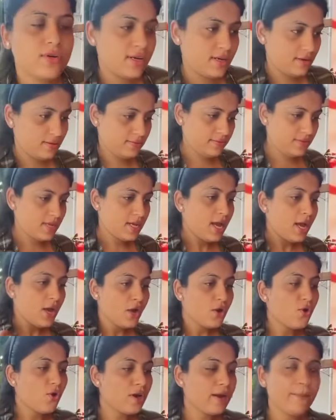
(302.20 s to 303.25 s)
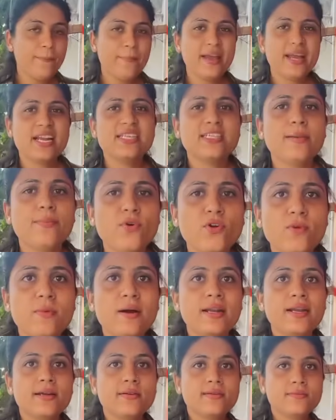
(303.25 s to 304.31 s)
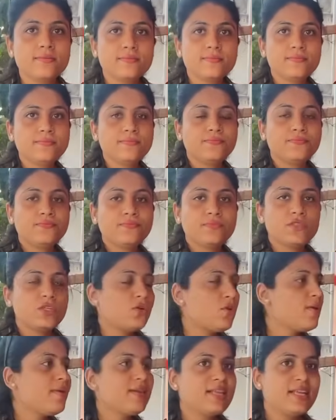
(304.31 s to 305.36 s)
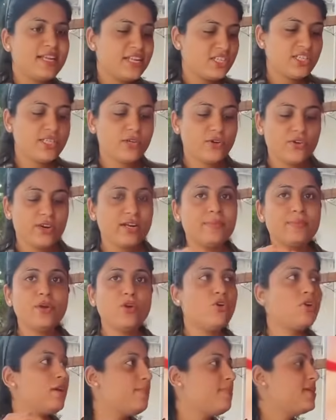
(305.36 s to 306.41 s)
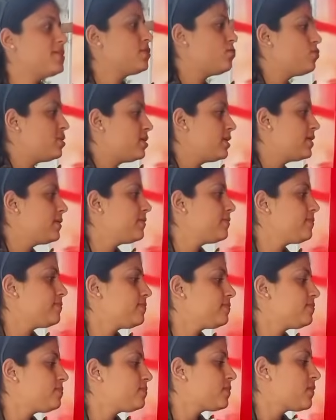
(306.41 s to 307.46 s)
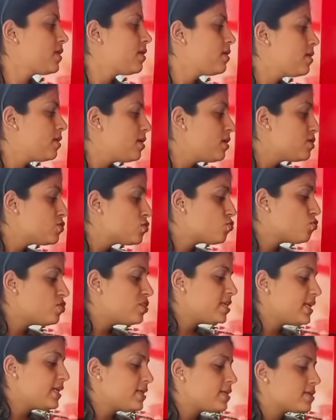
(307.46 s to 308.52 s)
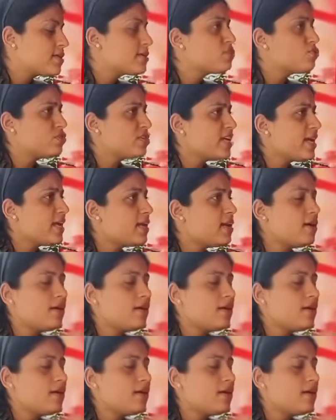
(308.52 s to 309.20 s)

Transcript: नीचे पूरा गोलगप्पे के लिए सब नीचे नहीं आ रहे नीचे जरूरी नहीं गोलगप्पा जरूरी सूजी सूजी क्या